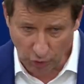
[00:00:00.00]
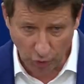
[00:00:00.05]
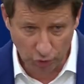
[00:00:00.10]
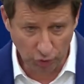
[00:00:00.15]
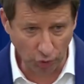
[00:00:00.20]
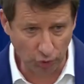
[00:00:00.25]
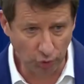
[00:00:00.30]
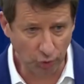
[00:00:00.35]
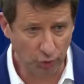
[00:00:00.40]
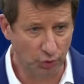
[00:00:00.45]

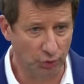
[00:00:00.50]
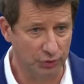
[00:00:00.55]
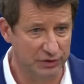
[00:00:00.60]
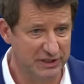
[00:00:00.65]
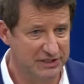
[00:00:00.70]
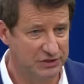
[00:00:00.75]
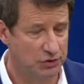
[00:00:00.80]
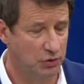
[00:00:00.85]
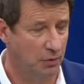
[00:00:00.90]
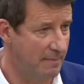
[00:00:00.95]
dans nos
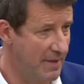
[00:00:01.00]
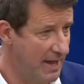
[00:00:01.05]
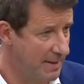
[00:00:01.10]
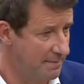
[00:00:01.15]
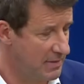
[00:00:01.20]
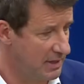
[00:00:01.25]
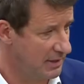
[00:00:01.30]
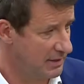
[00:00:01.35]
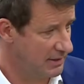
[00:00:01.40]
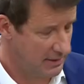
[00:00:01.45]
conditions
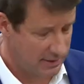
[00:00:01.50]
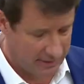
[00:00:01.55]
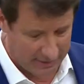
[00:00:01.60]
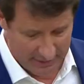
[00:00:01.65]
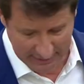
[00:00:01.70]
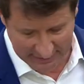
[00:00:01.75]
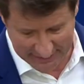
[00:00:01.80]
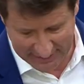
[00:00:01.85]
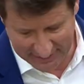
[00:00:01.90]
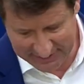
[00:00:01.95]
mêmes
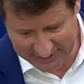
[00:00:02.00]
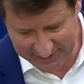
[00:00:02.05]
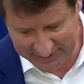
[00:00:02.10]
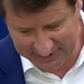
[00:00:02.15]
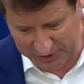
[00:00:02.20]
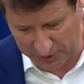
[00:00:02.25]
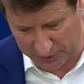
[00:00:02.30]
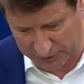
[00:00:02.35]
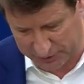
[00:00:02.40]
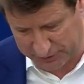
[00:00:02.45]

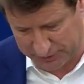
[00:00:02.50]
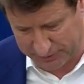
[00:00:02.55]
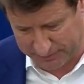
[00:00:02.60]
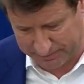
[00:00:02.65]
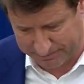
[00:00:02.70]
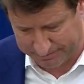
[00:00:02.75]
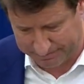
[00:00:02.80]
d'existence.